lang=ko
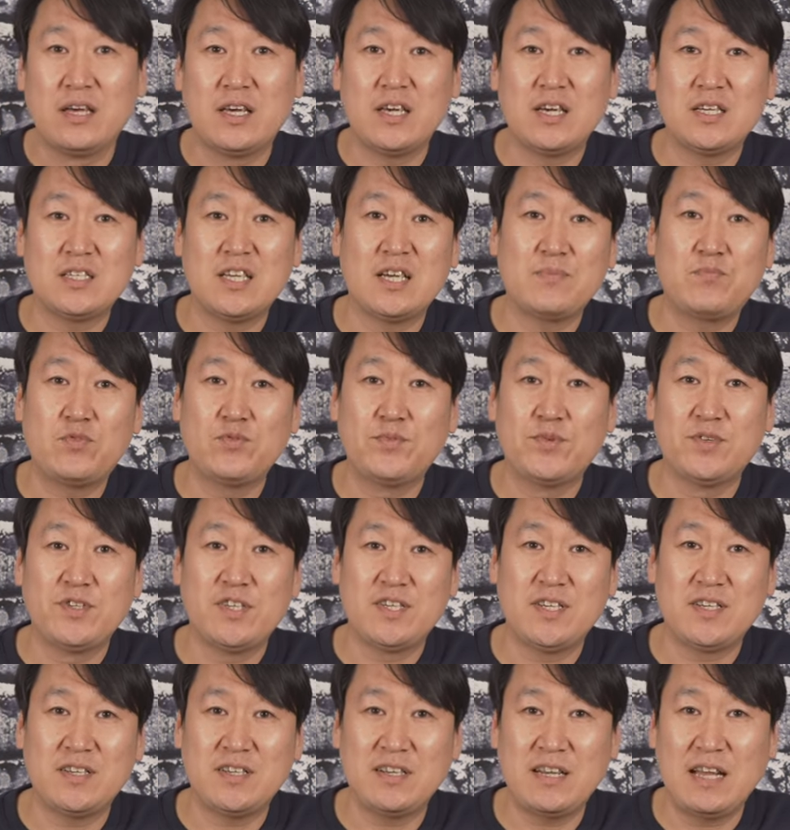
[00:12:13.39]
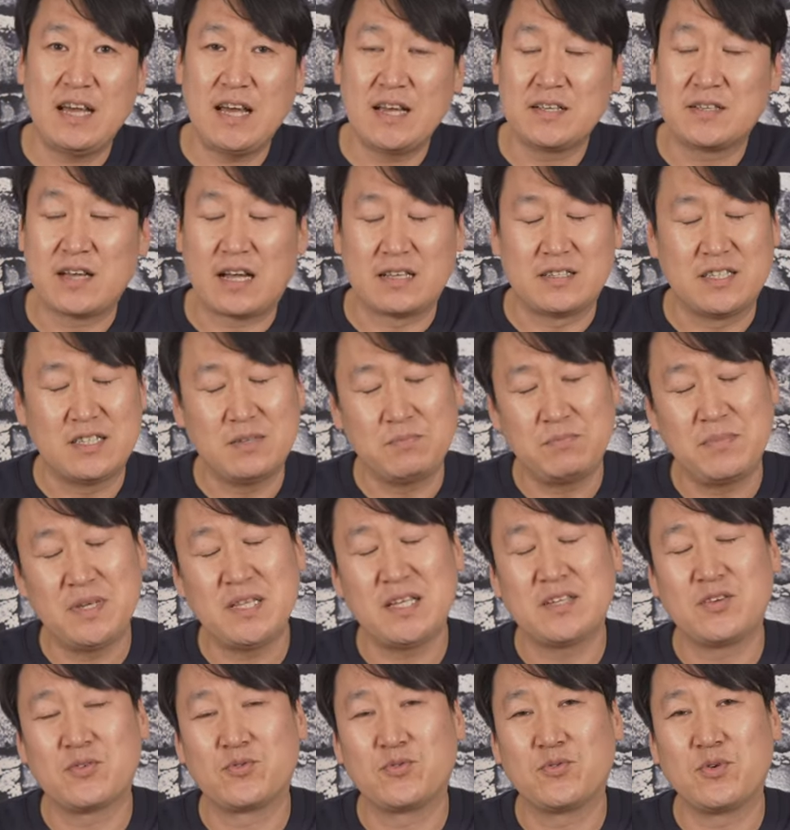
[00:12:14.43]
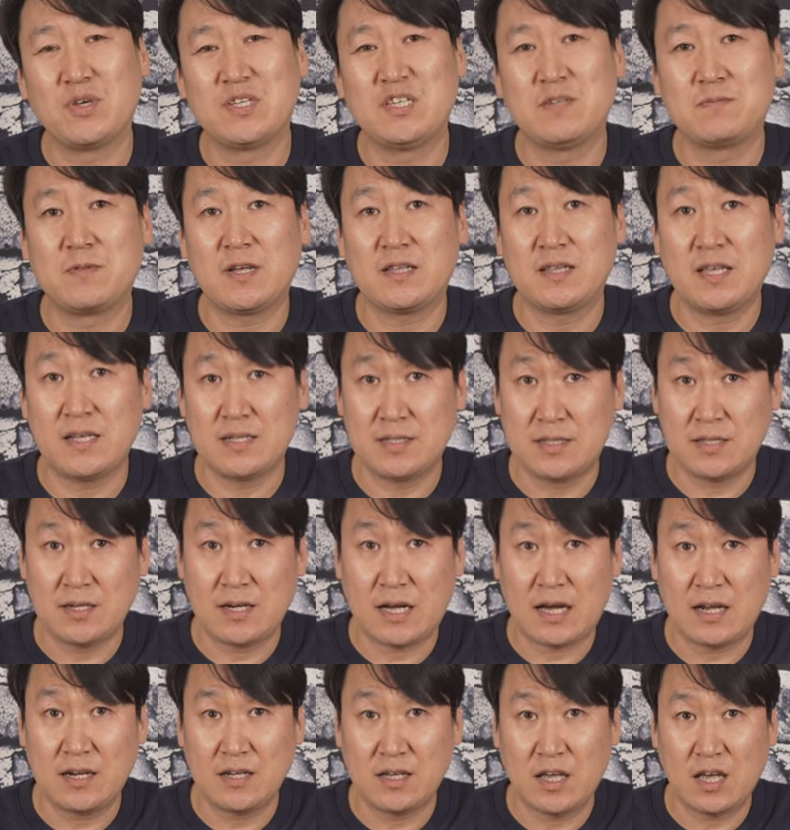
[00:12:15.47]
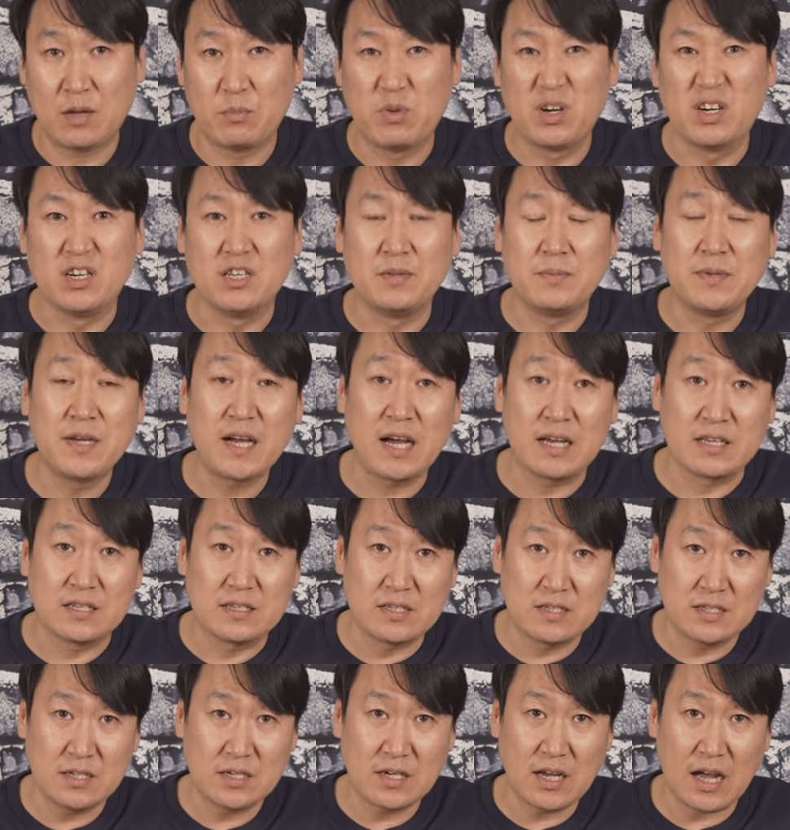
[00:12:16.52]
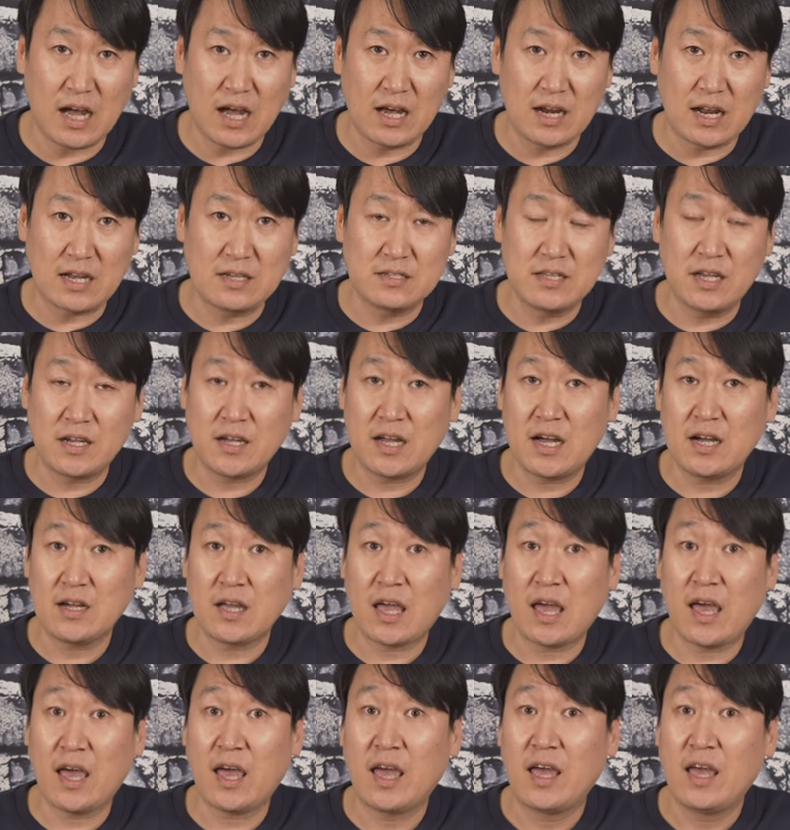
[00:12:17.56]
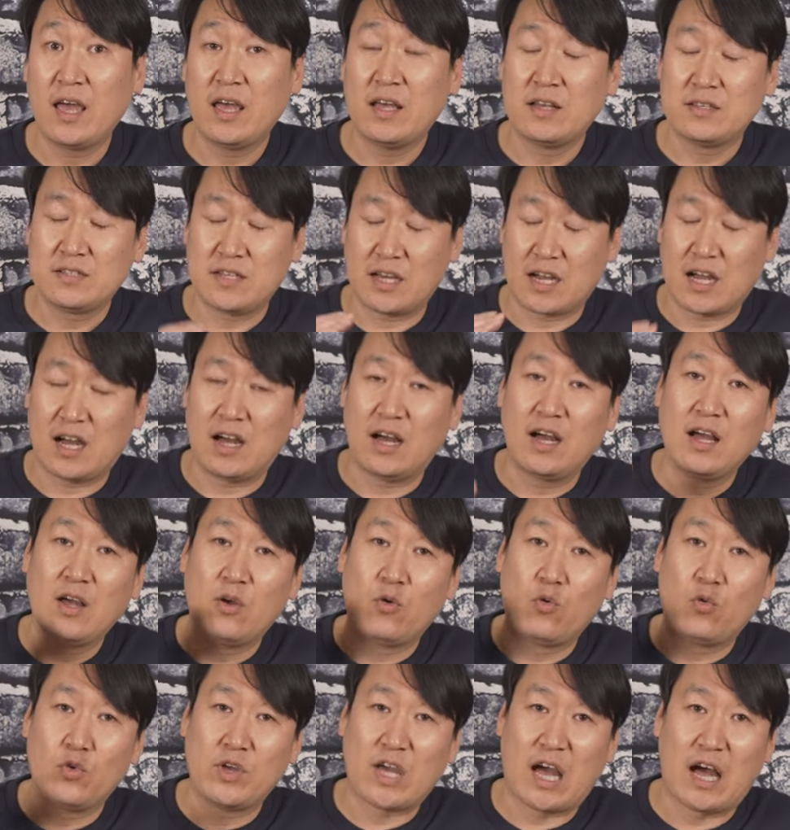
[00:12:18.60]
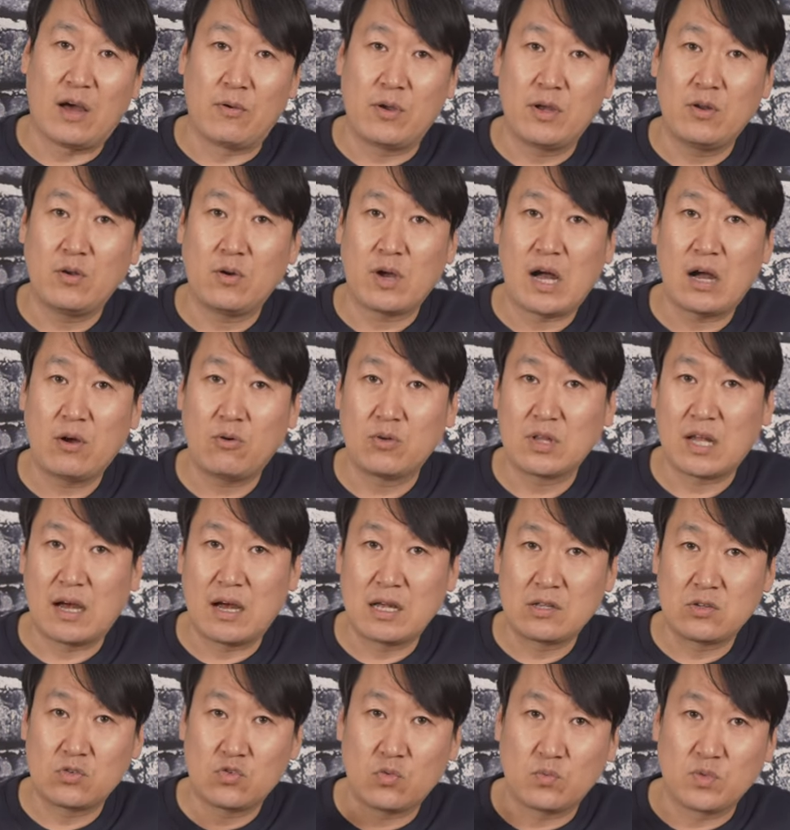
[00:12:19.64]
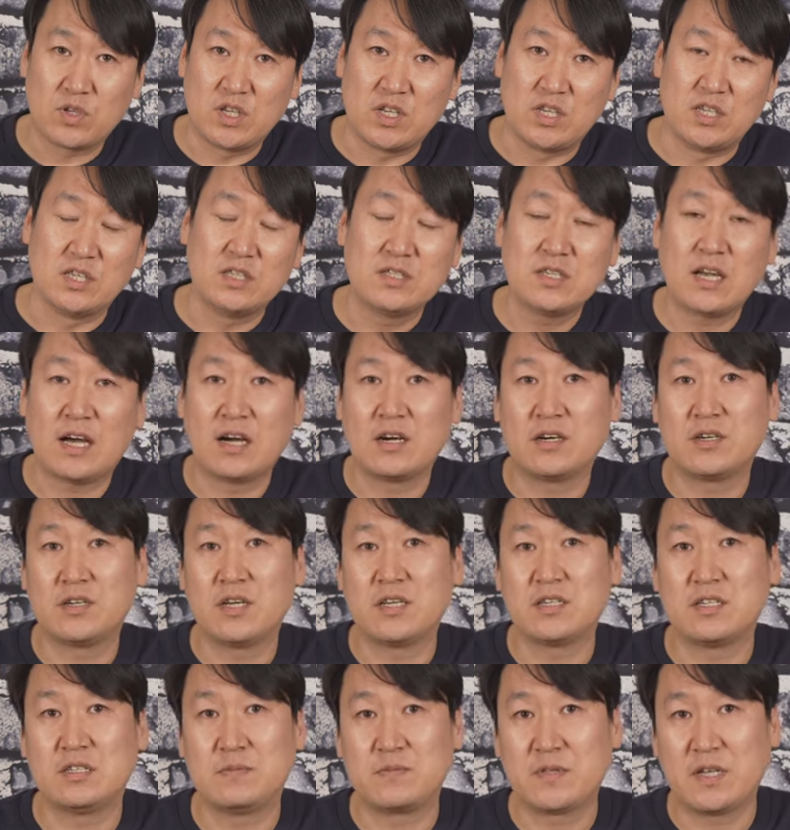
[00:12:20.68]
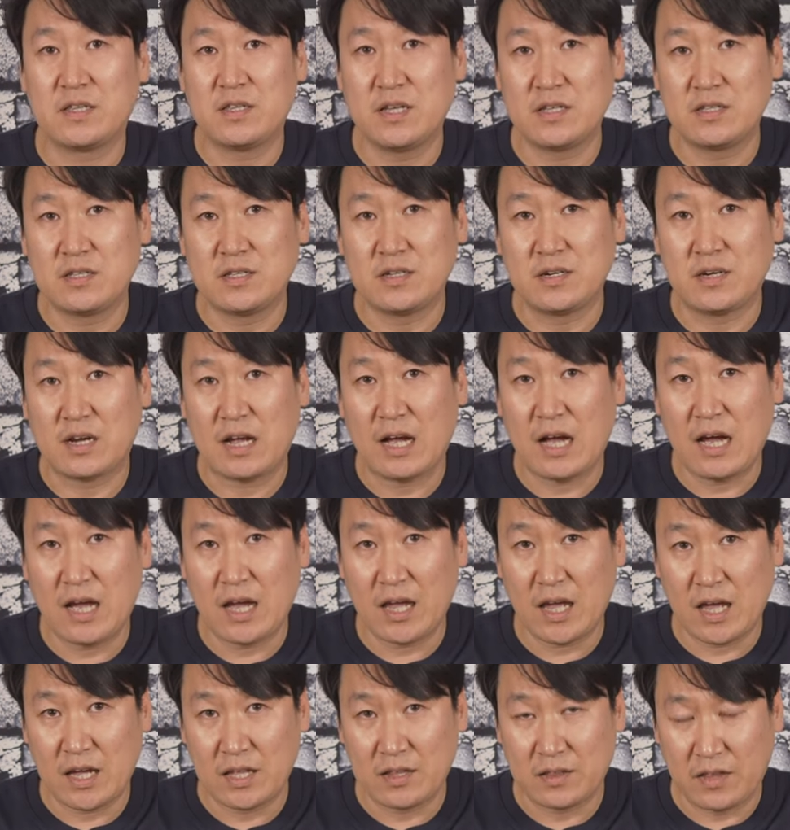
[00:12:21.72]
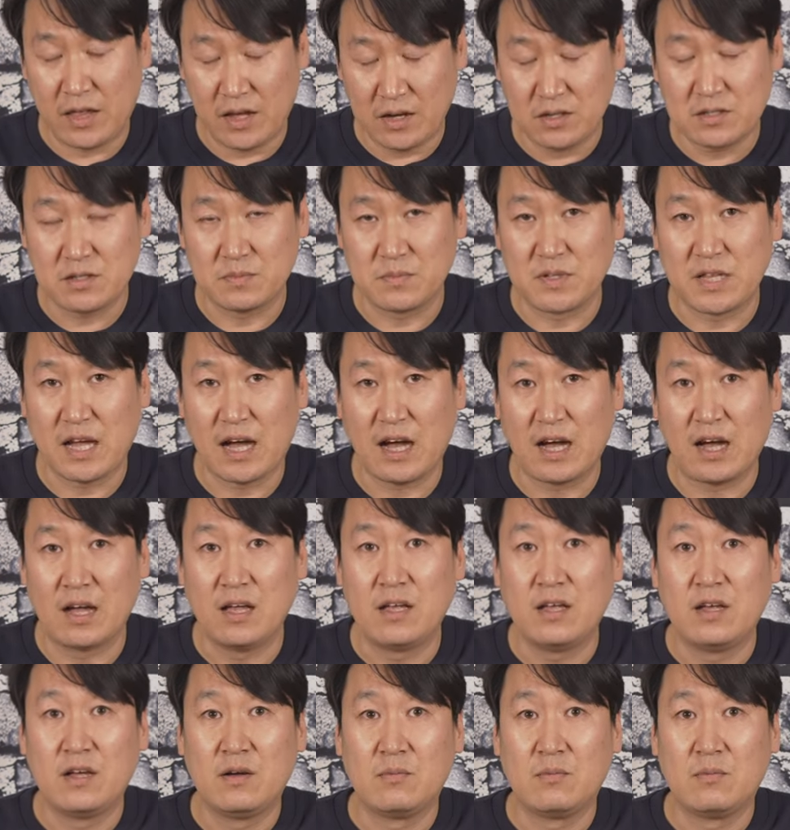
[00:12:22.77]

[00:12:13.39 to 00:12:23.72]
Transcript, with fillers: 이 제품은 실내에서 한 10m 정도의 집탄 테스트를 하는 게 뭐 의미가 있을까라는 생각에 제가 야외로 갖고 나와서 좀 긴 사거리에서 집단 테스트를 하게 되었습니다.